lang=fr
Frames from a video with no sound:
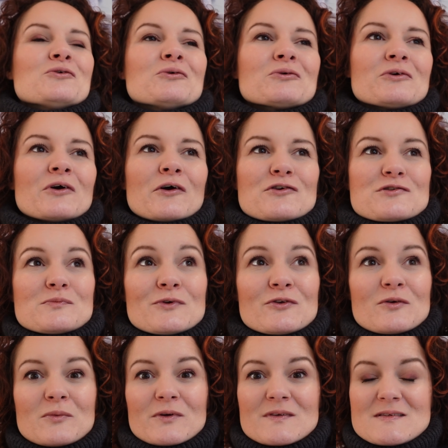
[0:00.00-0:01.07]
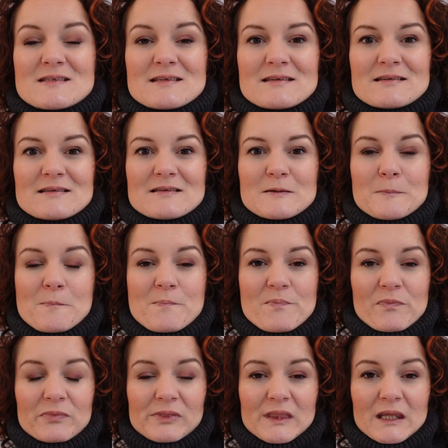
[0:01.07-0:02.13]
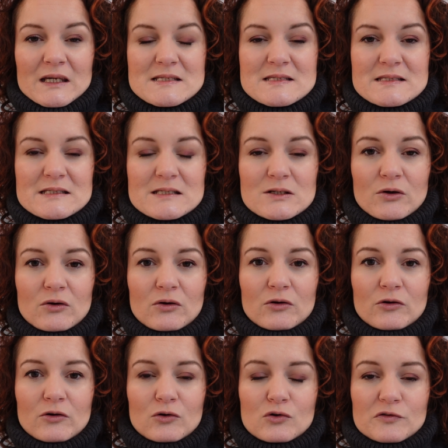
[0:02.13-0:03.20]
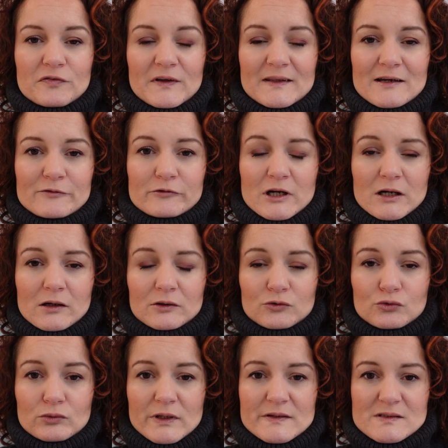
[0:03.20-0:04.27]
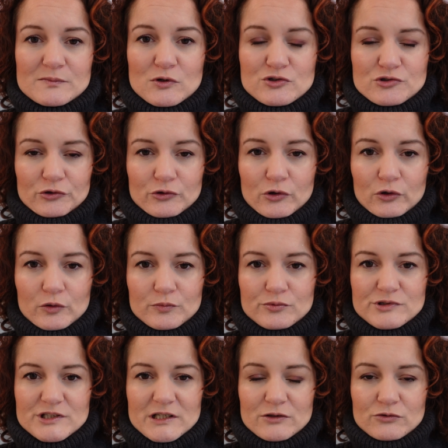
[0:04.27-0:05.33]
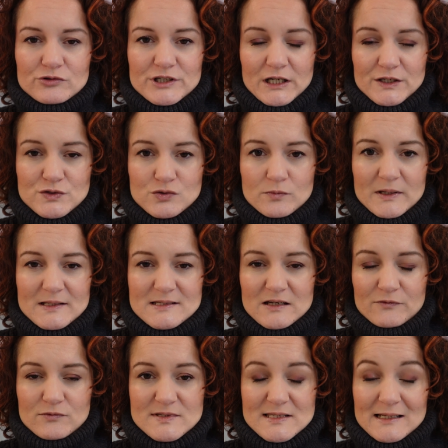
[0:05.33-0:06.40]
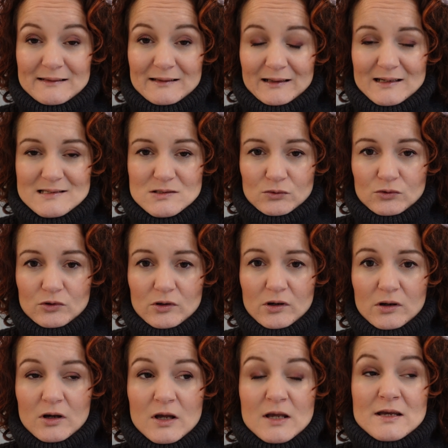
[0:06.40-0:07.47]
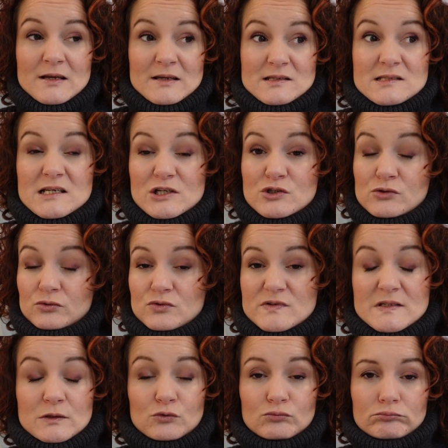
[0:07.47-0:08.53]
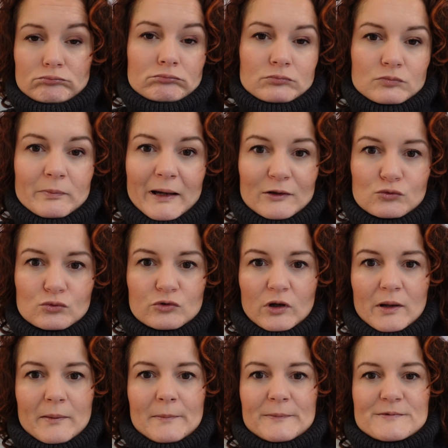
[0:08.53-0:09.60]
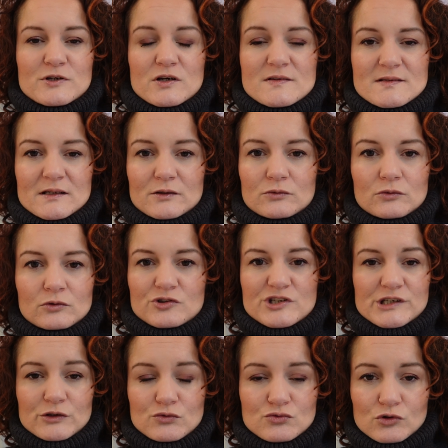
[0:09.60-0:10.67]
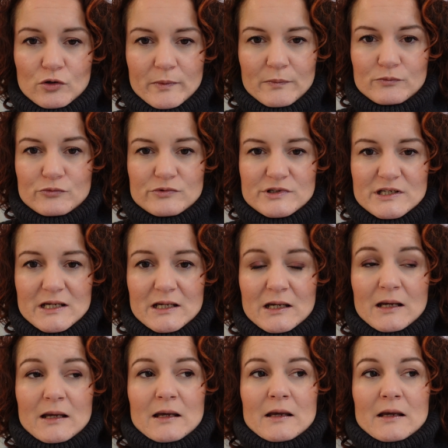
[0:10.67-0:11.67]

Donc euh, je me demande si, si euh, le fait d'avoir tous les dimanches encore le budget de chaque semaine, ça vous intéresse encore, sachant que c'est bah, tout le temps la même chose, hein, euh, j'ai toujours le même budget.